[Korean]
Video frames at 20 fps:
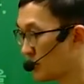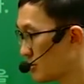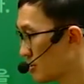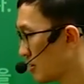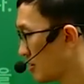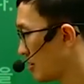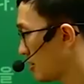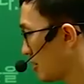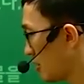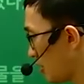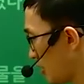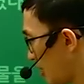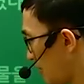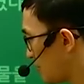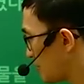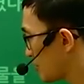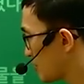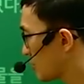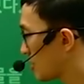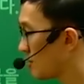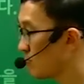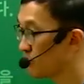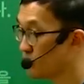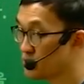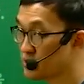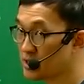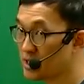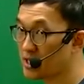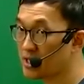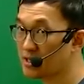그래서 엄숙한
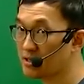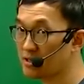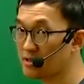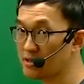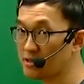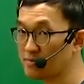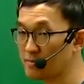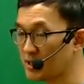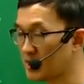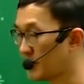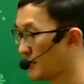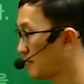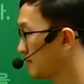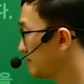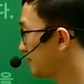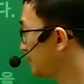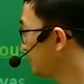문체가 틀렸습니다.